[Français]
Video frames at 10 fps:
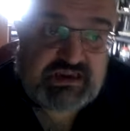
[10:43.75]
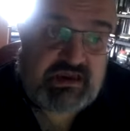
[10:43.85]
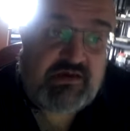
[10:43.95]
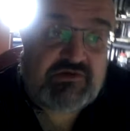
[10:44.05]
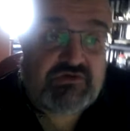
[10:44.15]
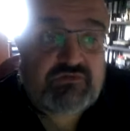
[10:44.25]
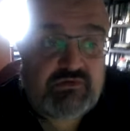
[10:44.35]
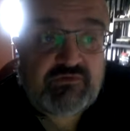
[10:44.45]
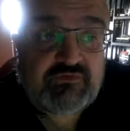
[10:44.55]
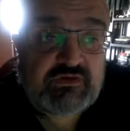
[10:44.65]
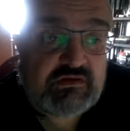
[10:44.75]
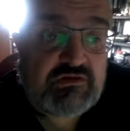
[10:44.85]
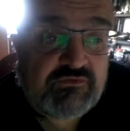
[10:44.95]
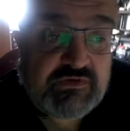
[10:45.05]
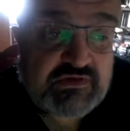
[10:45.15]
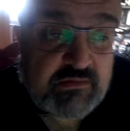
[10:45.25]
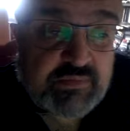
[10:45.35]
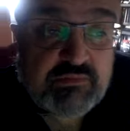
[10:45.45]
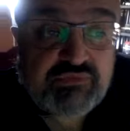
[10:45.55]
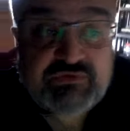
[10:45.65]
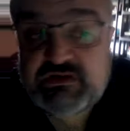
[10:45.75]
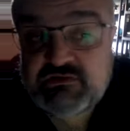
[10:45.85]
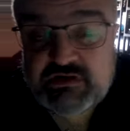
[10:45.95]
il, il suffit de taper boutique